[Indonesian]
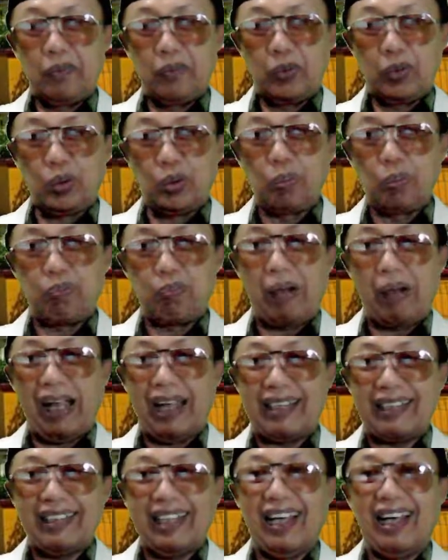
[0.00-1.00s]

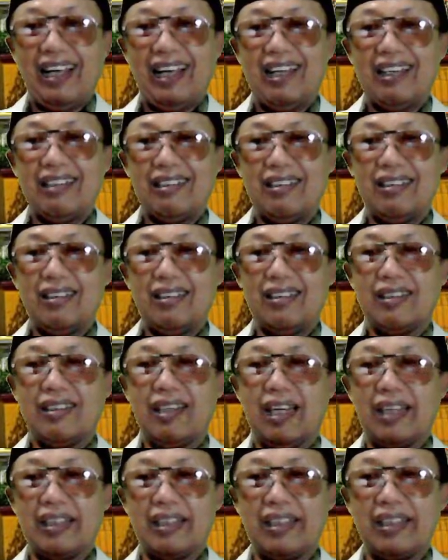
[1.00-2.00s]
supaya
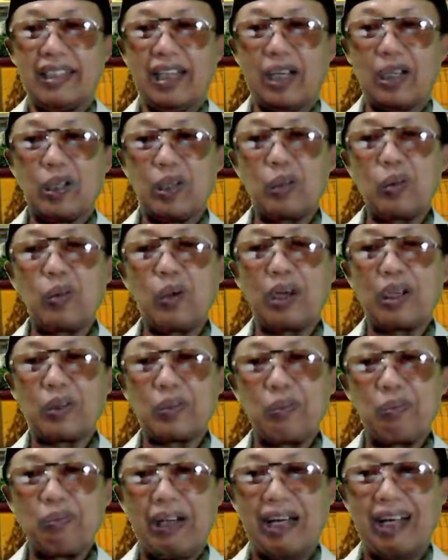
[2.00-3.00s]
artinya keluar
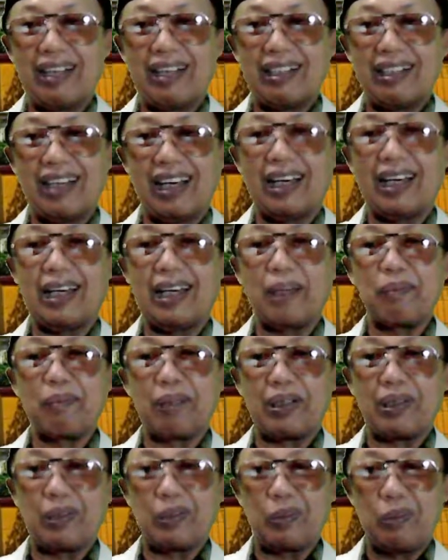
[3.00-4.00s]
rumah ke
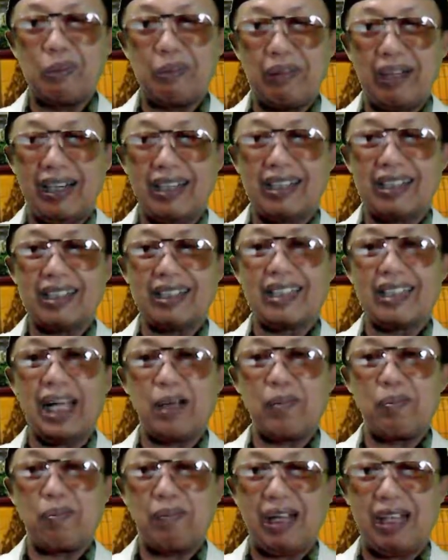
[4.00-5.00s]
halaman rumah ke
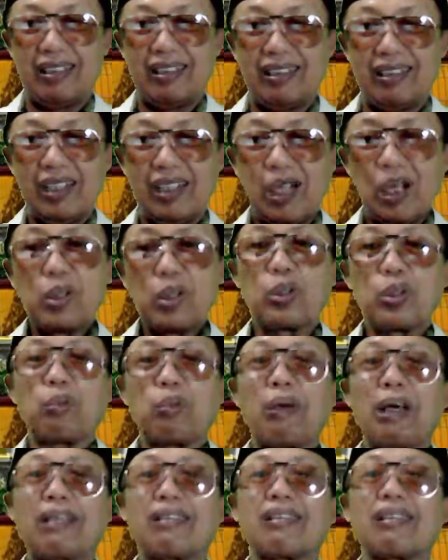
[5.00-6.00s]
taman
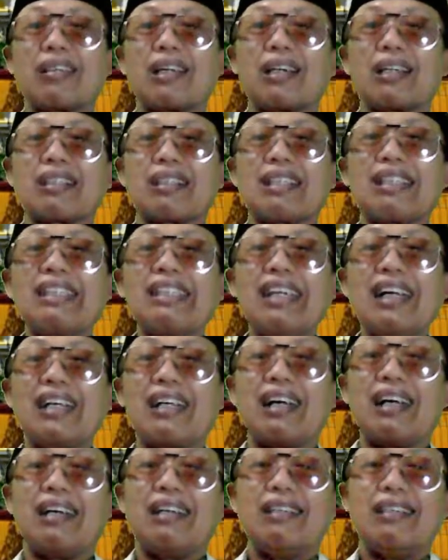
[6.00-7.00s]
supaya
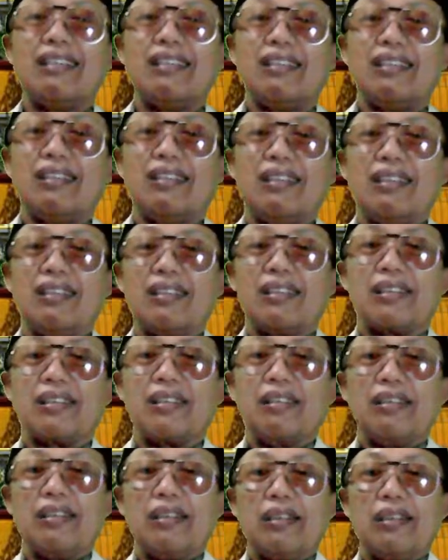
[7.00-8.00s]
terkena
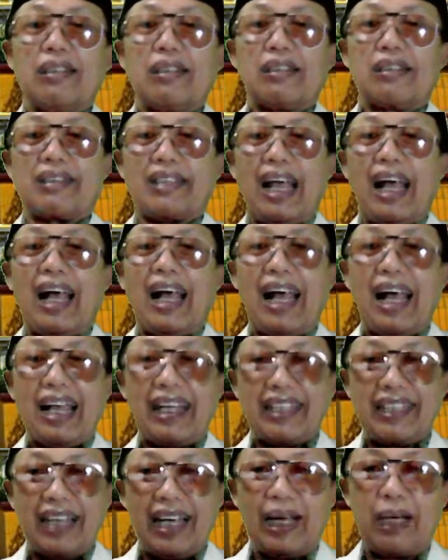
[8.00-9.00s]

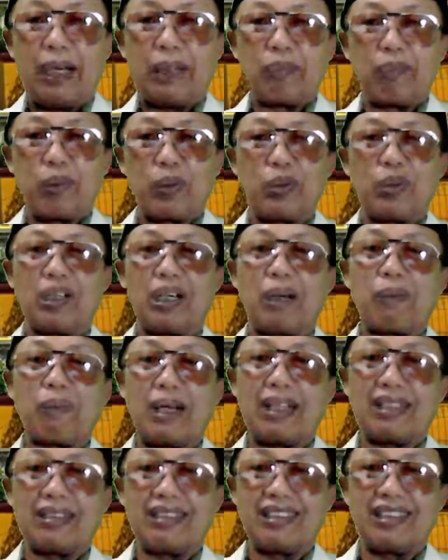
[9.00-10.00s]
cahaya
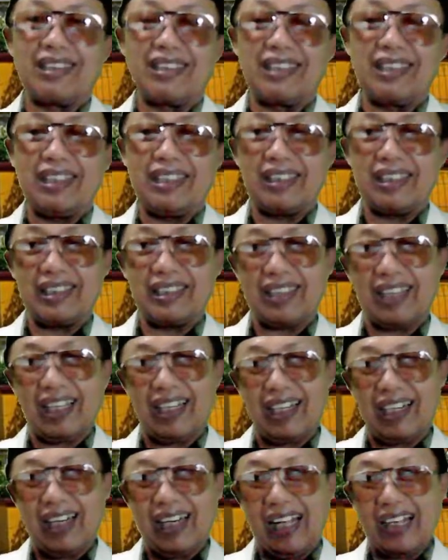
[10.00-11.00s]
purnama siti
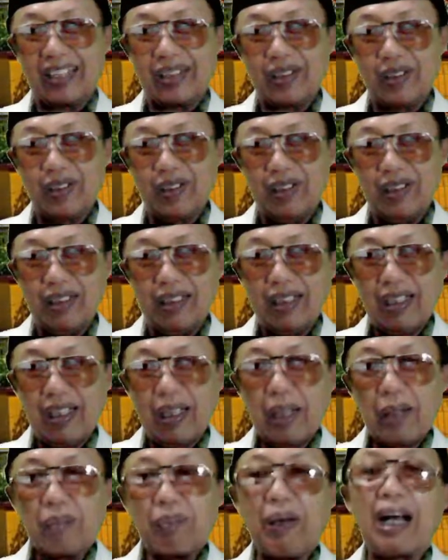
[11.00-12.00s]
secara langsung
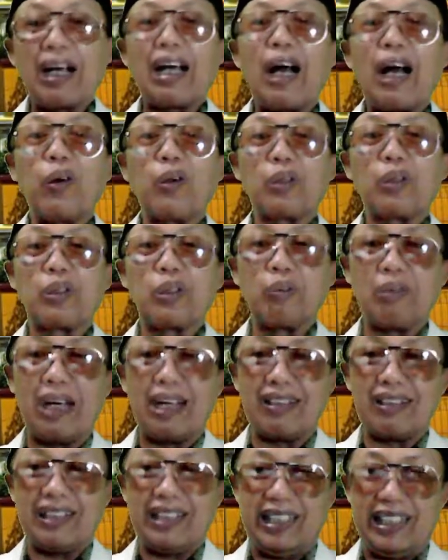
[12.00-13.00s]
maka
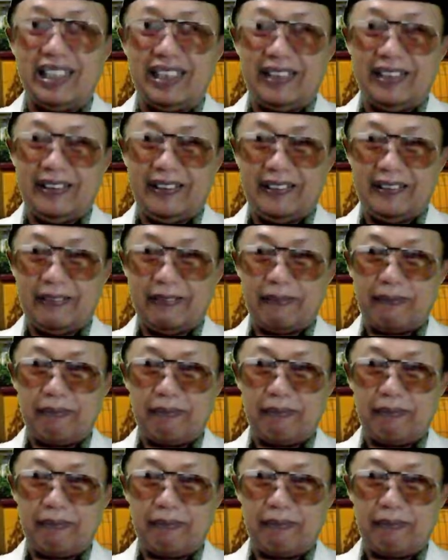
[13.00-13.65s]
otomatis